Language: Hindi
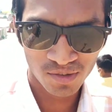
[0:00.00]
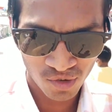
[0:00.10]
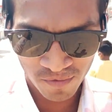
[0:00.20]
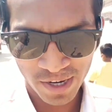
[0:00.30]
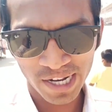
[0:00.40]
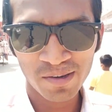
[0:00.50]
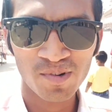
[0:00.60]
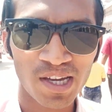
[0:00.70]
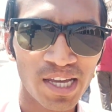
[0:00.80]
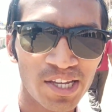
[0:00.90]
धूप का टाइम
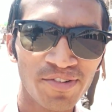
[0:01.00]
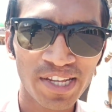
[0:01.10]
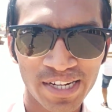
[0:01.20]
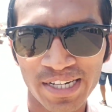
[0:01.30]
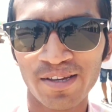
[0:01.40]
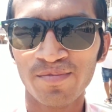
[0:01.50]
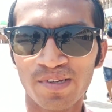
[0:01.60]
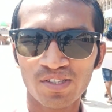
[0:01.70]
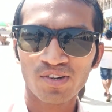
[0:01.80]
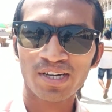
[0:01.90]
हो गया है इवनिंग के टाइम
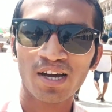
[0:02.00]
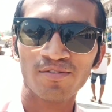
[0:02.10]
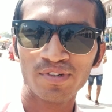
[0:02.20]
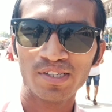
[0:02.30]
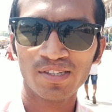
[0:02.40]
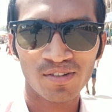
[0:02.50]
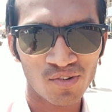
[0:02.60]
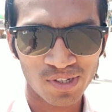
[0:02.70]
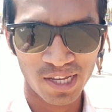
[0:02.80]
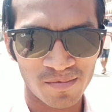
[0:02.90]
में जो है काफ़ी
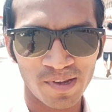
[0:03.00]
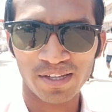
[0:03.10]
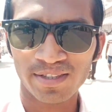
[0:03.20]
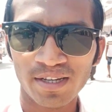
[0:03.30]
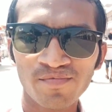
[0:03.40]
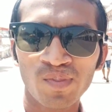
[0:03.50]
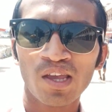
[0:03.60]
लोग यहाँ पे आते हैं